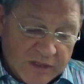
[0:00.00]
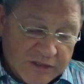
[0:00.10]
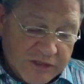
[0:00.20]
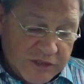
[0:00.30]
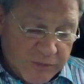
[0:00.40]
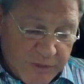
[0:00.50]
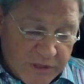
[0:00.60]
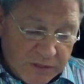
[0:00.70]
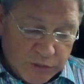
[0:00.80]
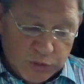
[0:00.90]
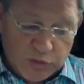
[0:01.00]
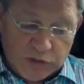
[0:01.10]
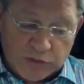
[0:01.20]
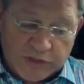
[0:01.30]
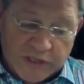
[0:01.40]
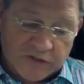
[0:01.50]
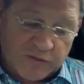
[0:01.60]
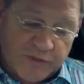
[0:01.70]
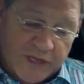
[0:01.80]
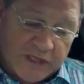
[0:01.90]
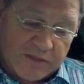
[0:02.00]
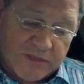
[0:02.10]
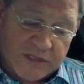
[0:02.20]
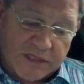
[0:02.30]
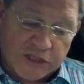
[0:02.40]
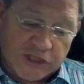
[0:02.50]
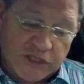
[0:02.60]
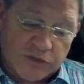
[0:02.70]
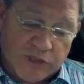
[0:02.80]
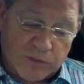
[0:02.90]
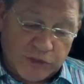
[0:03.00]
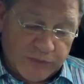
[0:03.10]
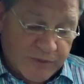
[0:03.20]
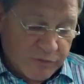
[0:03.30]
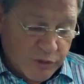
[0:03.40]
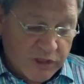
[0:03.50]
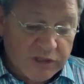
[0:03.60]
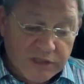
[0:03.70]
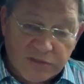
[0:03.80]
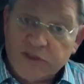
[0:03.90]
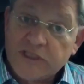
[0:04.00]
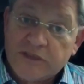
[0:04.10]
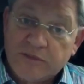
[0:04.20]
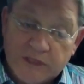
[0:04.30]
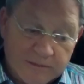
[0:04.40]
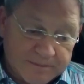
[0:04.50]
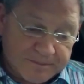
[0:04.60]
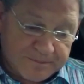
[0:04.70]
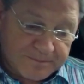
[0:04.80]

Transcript: С нетерпением жду результатов. При этом я также еду работать по Work and Travel этим летом.